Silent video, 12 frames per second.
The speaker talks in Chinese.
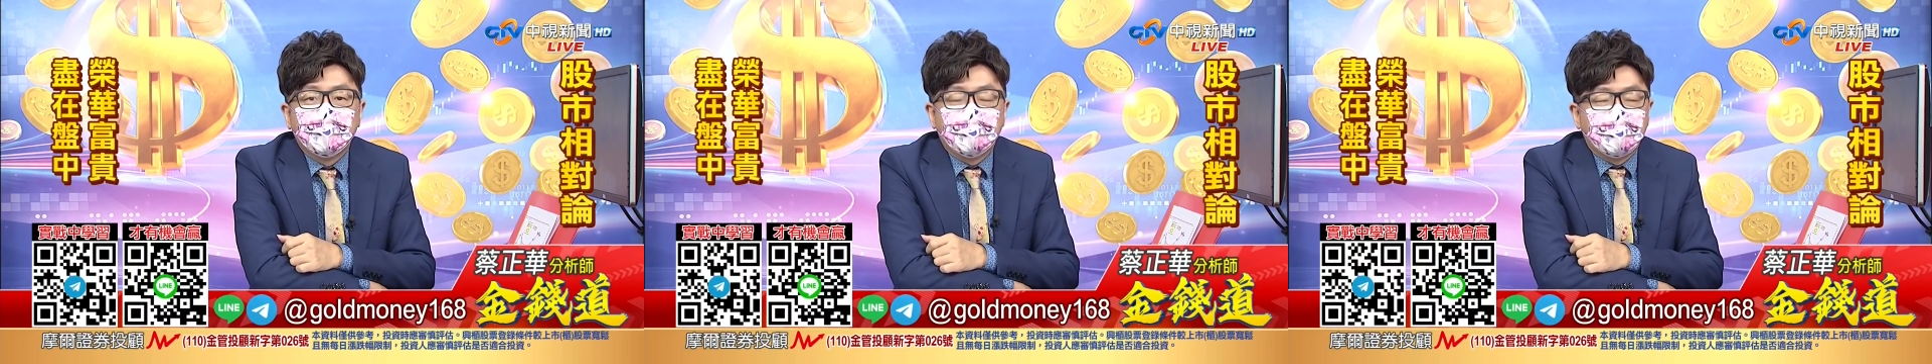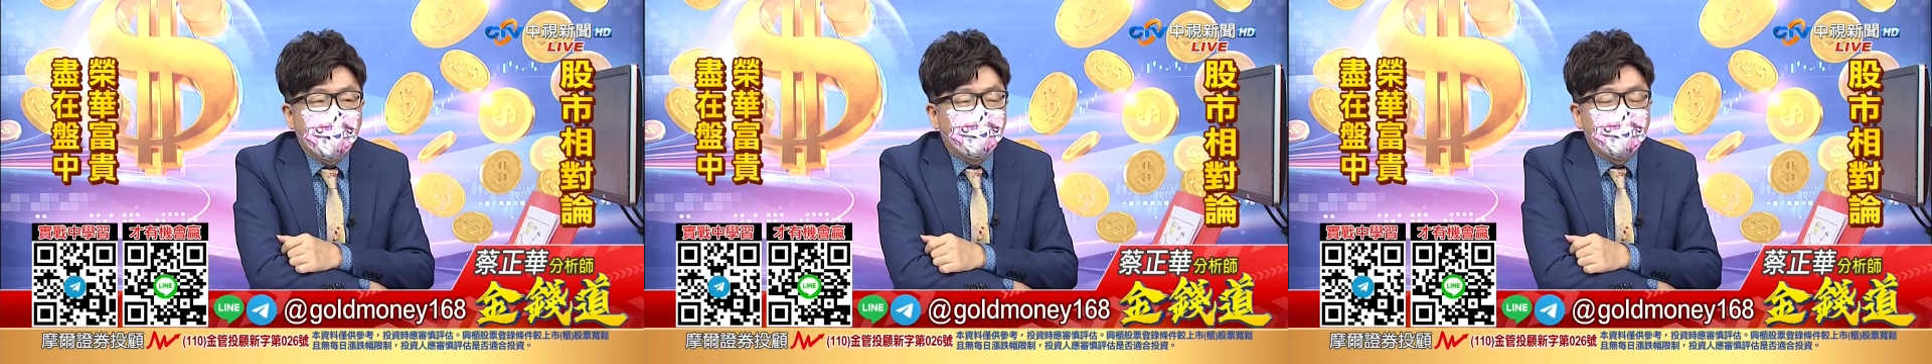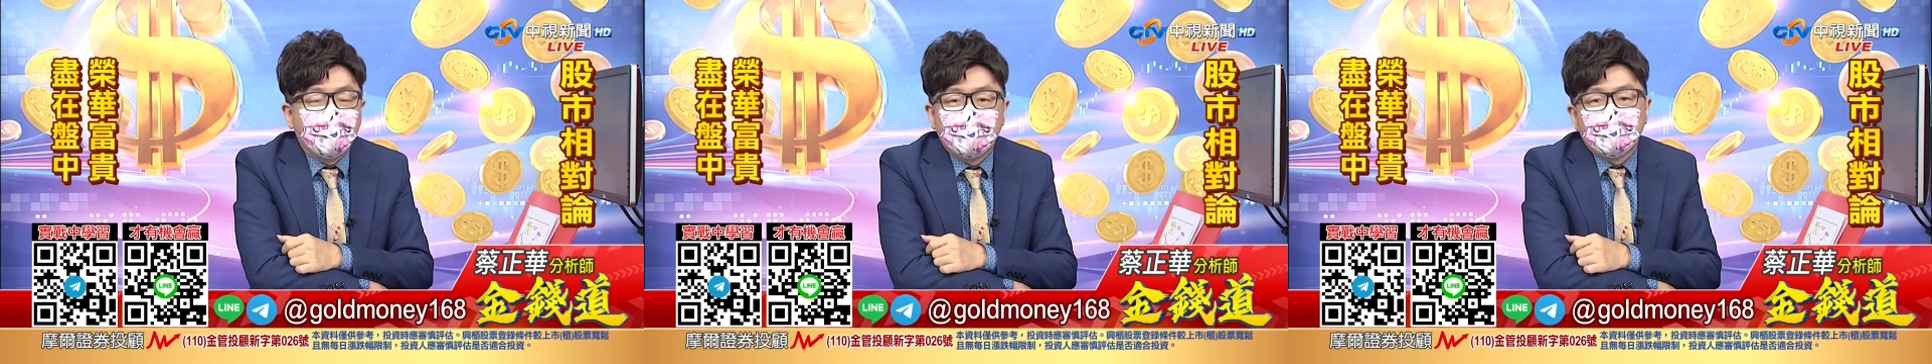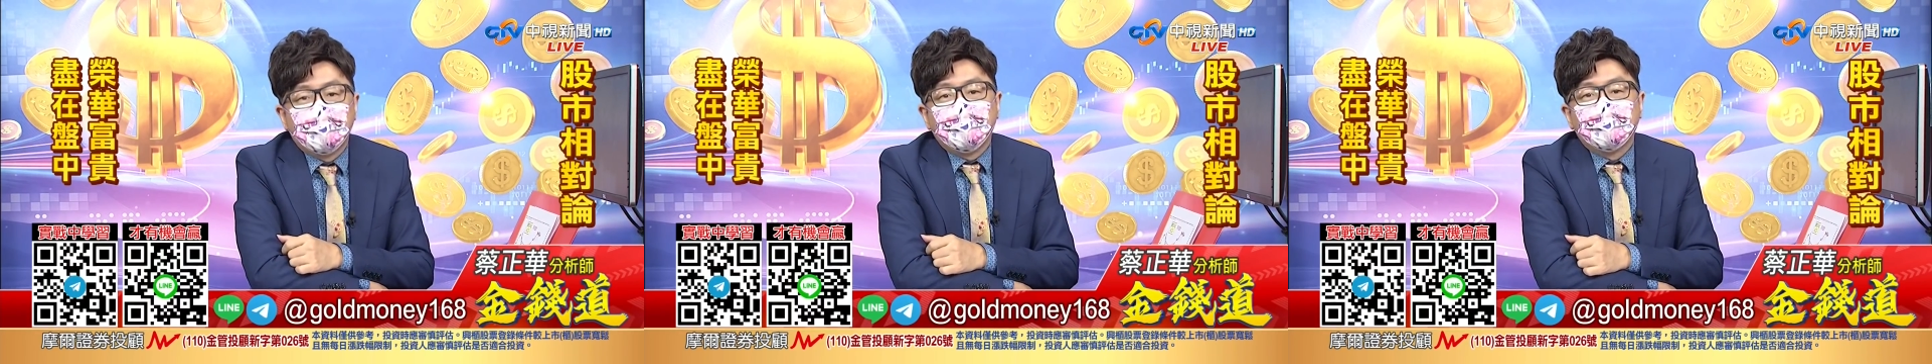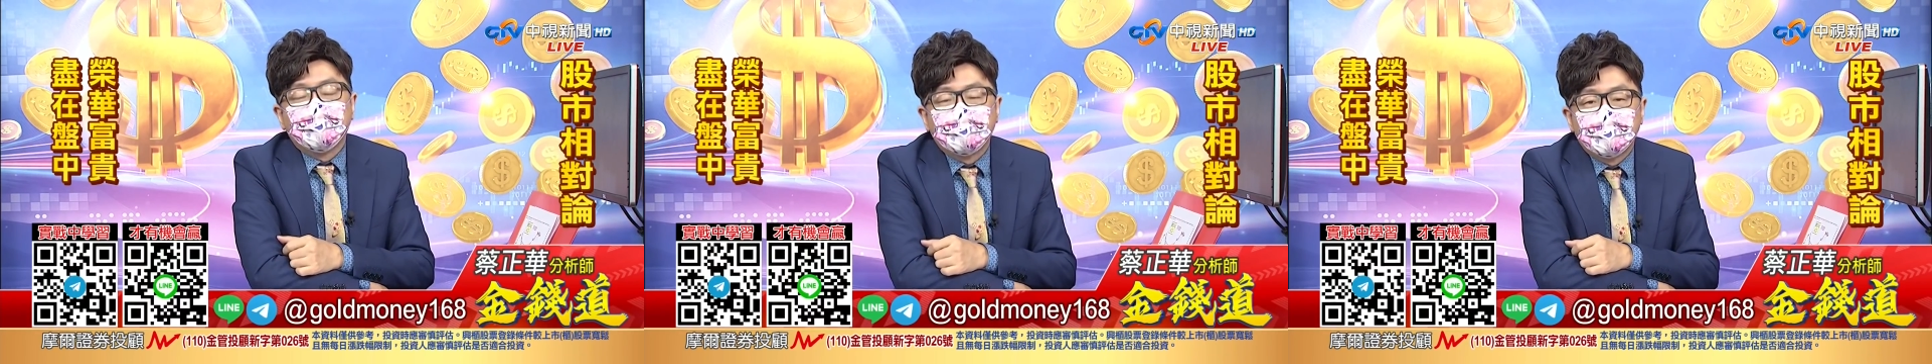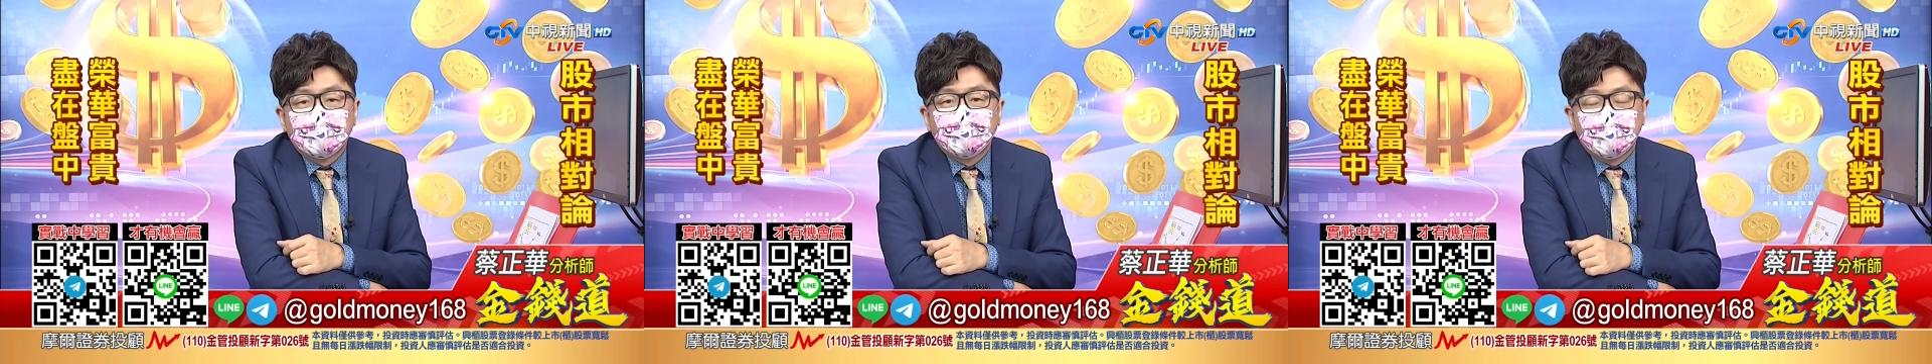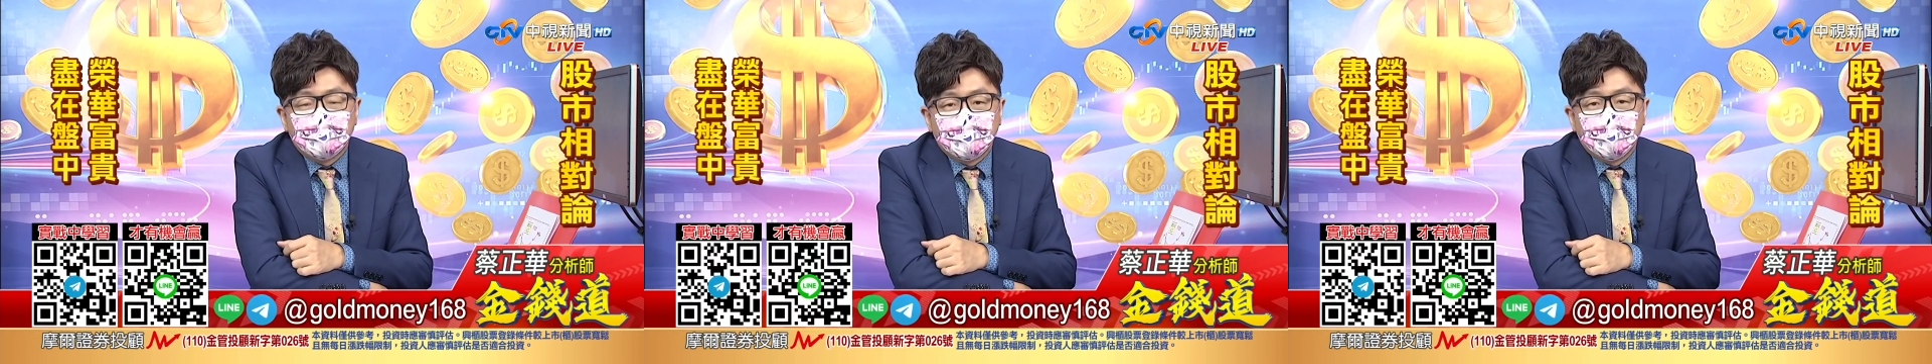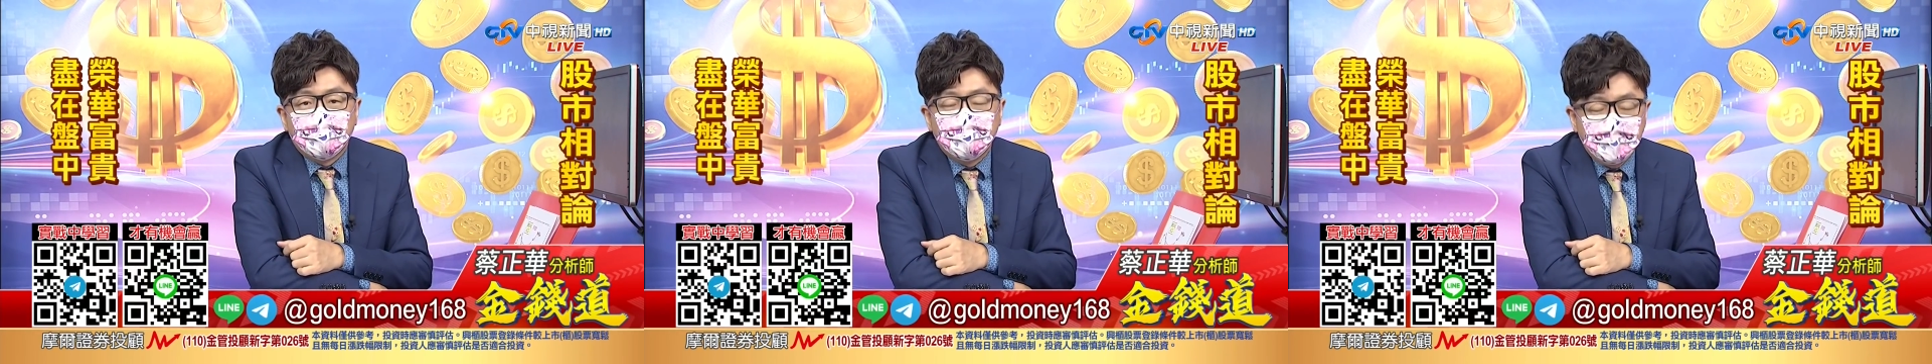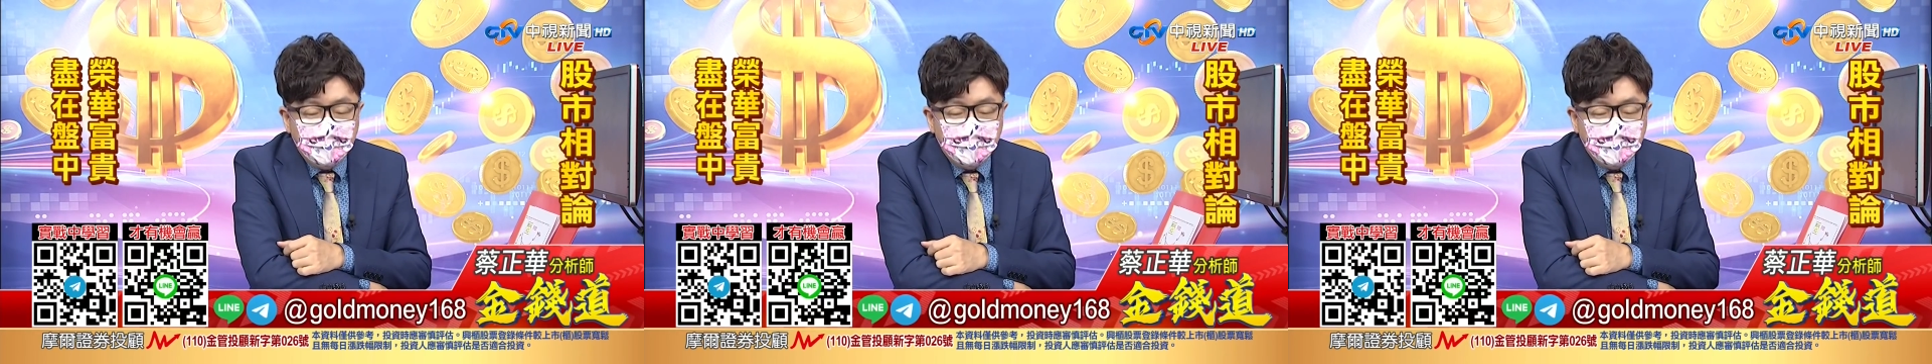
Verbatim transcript: 等大盘落底，对不对？